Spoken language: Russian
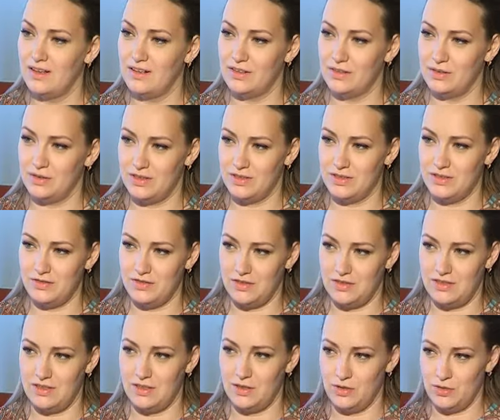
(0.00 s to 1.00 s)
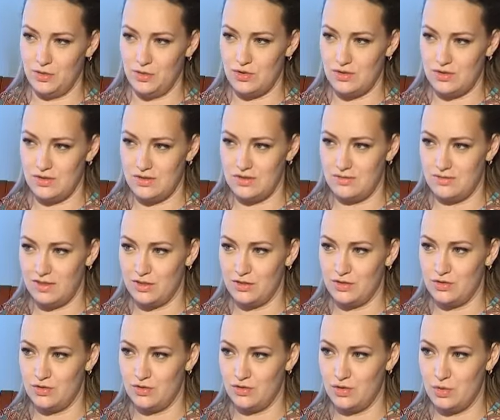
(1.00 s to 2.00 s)
Действительно, Троицу называют
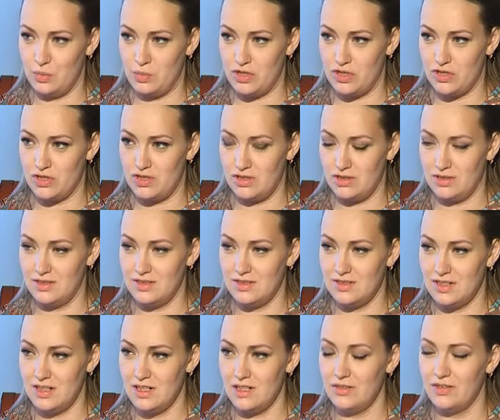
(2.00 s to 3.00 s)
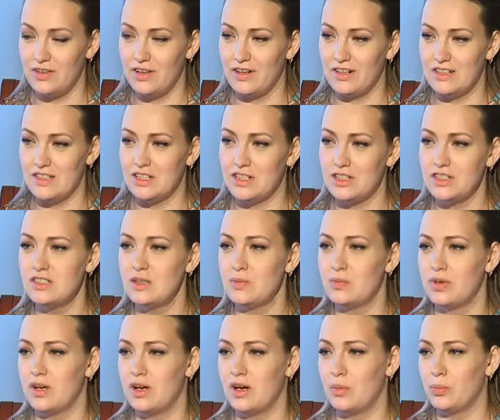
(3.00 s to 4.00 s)
еще днем рождения церкви. Расскажите
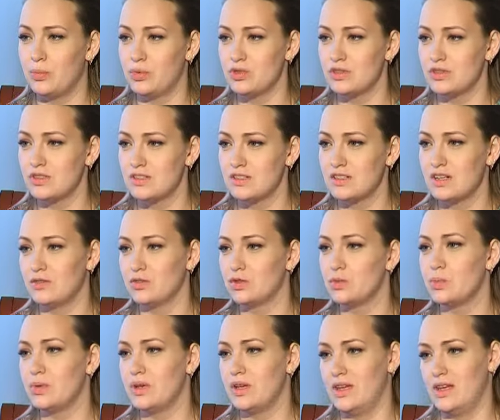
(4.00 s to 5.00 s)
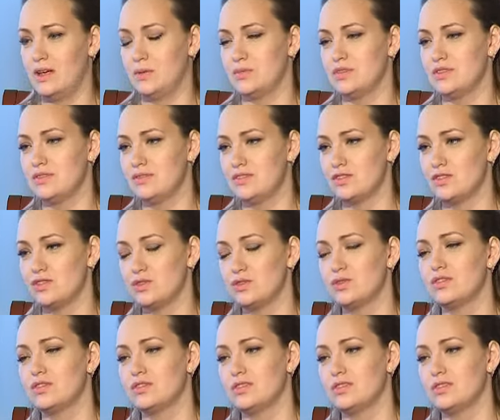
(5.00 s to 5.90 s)
про апостольское вот преемство. Что это